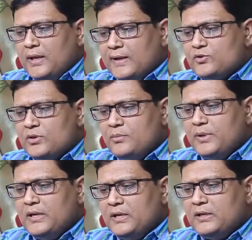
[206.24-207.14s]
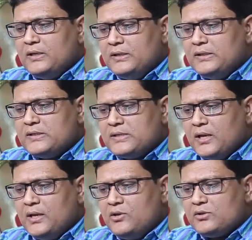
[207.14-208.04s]
एक्चुअल में
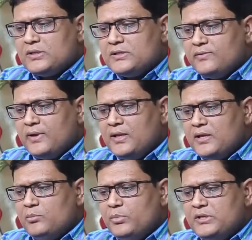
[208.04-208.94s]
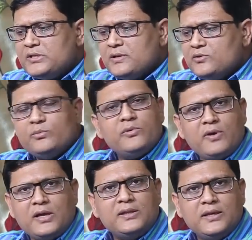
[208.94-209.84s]
निदेशालय और सचिवालय के बीच का जो
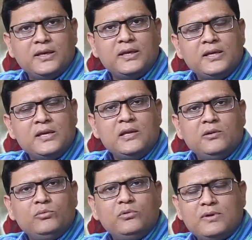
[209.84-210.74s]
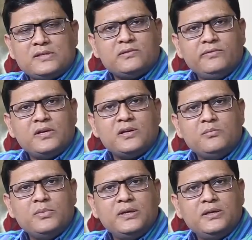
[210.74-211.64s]
विवाद है वो वास्तविक
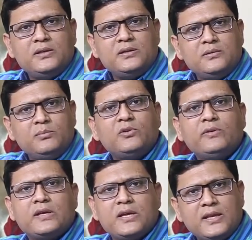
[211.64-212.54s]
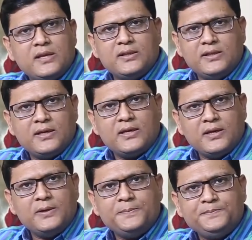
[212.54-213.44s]
कम है मनोवैज्ञानिक अधिक
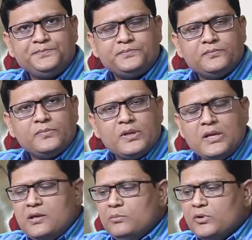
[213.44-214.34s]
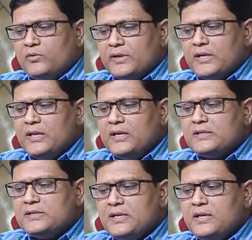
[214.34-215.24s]
है मनोवैज्ञानिक
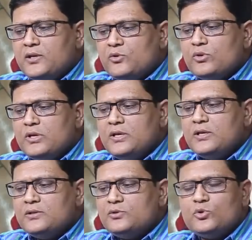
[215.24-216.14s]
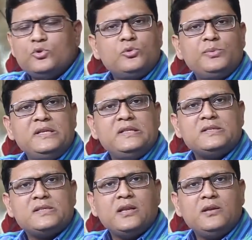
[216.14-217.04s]
इसलिए क्योंकि जो लोग भी
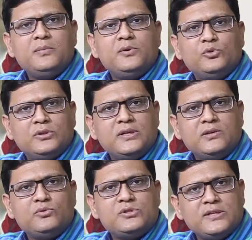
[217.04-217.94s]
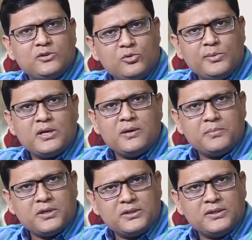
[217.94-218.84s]
निदेशालय में होते हैं वो क्षेत्रों में काम
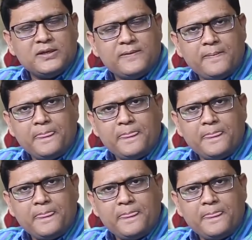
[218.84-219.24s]
करते हैं